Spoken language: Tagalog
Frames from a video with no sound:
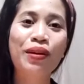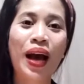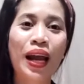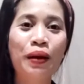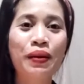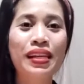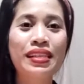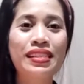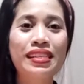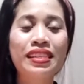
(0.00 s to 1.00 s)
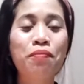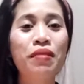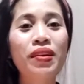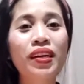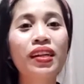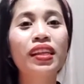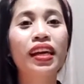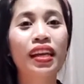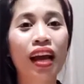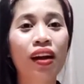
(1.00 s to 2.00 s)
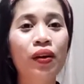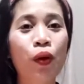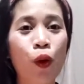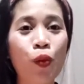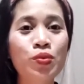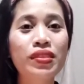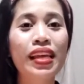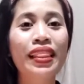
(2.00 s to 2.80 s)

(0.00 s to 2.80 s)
araw is the miracle in our homes,